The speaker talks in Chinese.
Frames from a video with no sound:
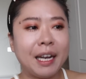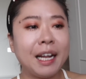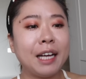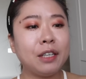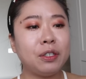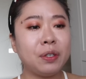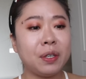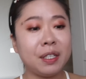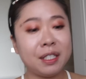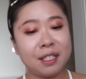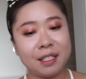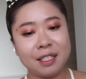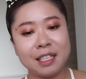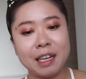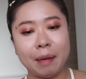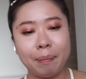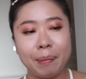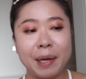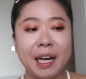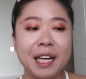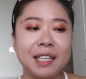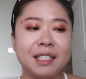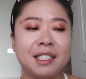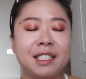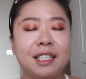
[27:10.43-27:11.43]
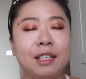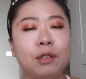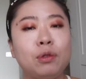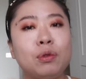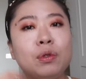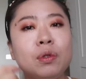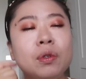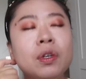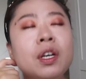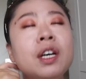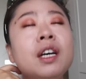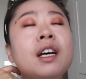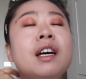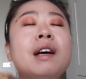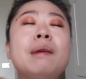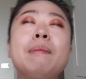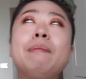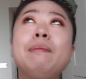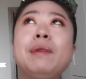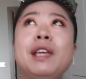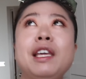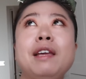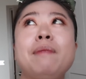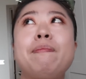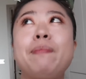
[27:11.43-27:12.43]
他就一直想办法自己去
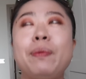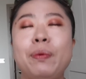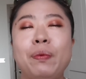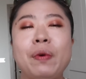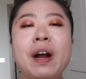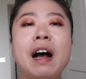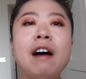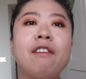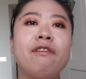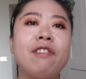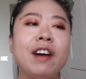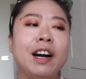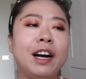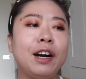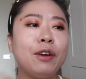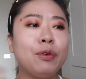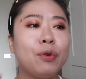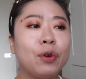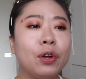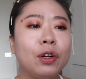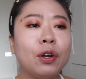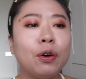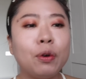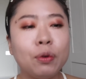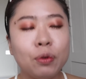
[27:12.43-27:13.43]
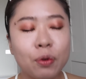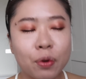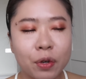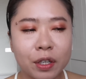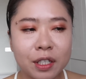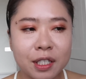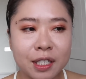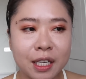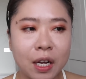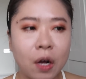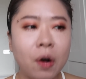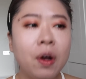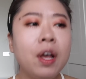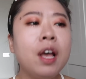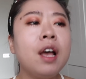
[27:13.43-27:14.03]
弥补，然后反而越弄越糟。